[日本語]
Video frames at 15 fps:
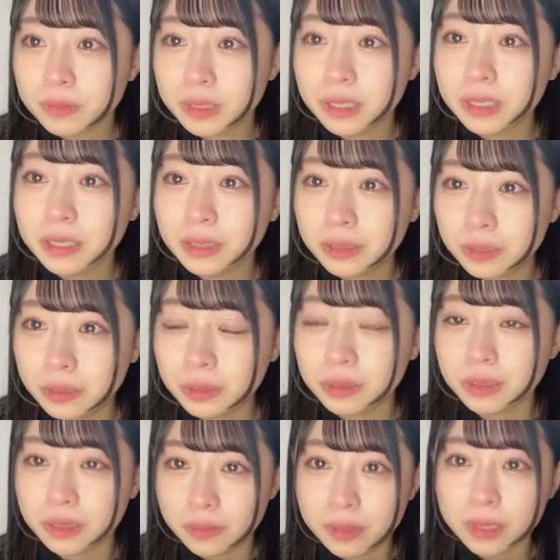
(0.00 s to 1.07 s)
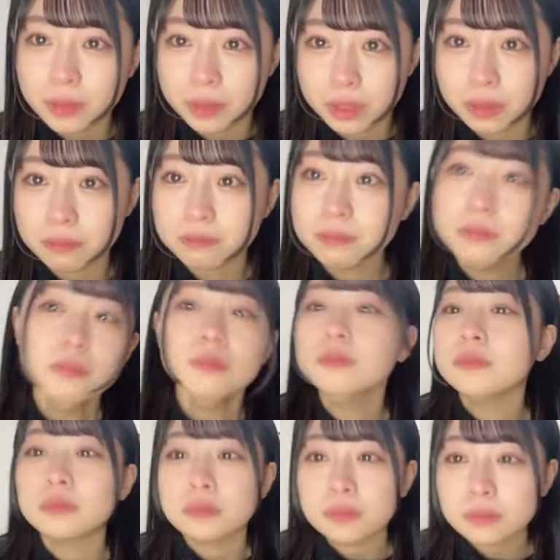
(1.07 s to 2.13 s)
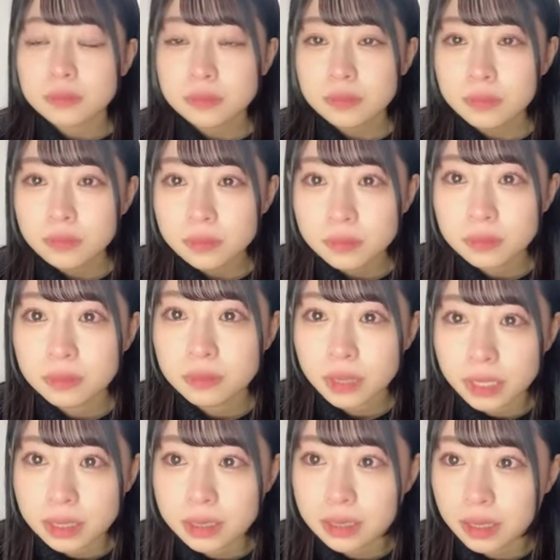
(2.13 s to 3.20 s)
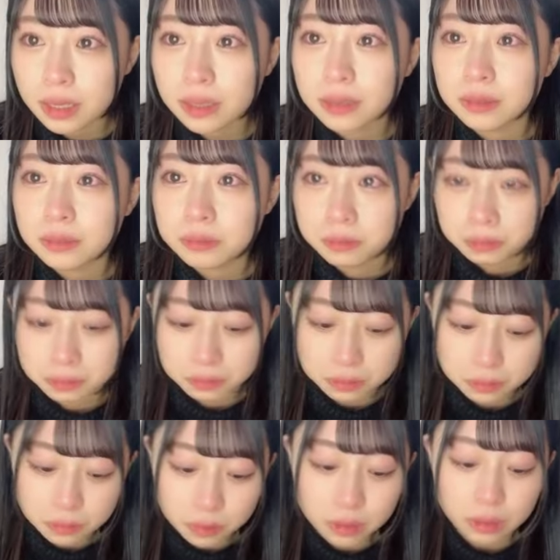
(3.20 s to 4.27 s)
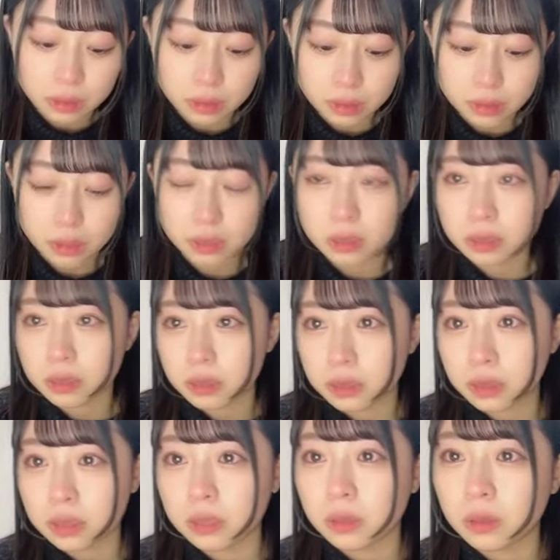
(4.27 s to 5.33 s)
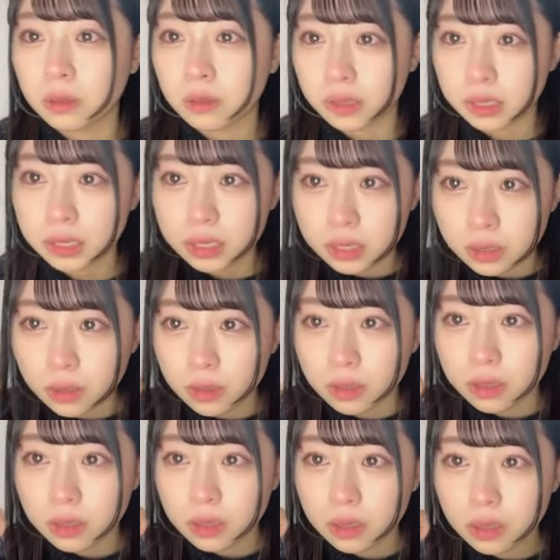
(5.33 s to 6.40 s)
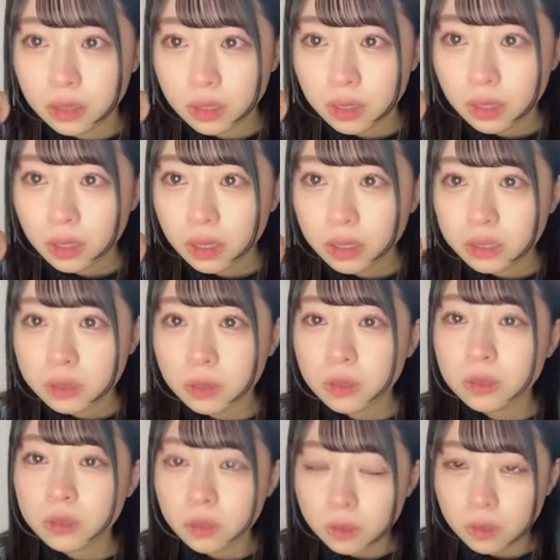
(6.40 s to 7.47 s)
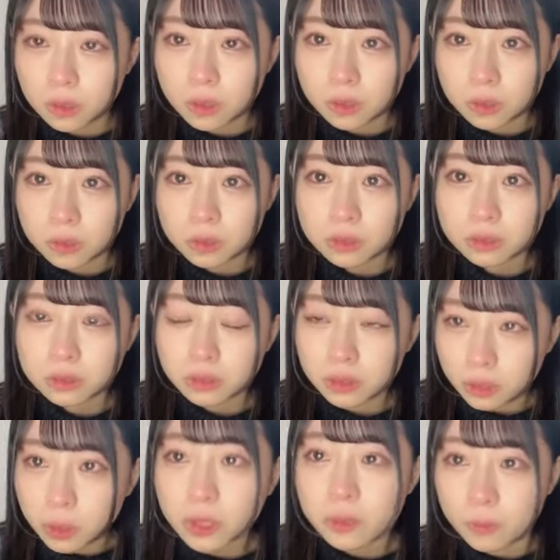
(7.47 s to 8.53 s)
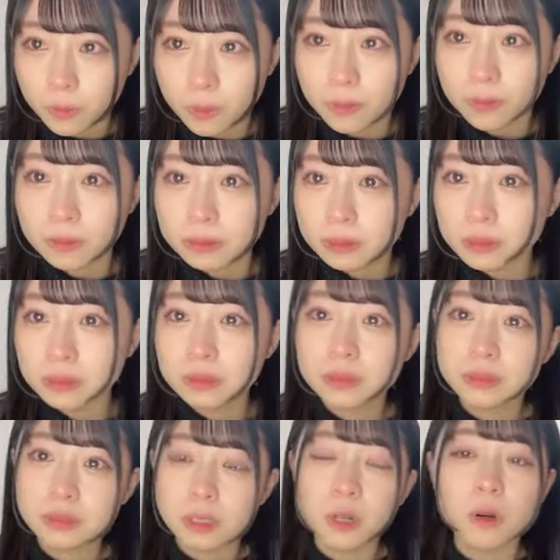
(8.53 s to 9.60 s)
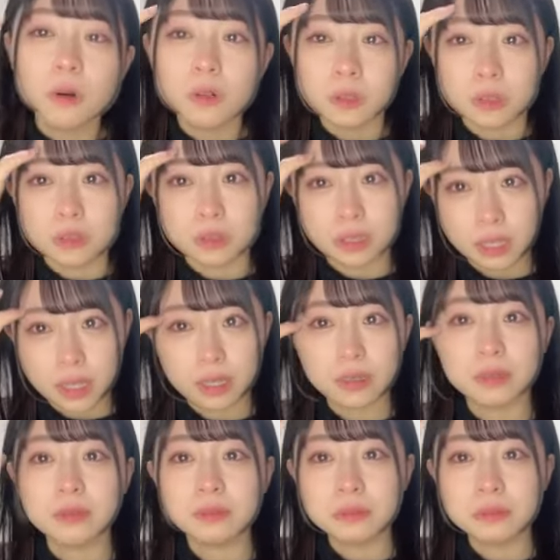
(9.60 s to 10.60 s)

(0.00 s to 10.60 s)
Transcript: 黄色と黄緑めっちゃ持ってくださってる方その私の想像よりも多くて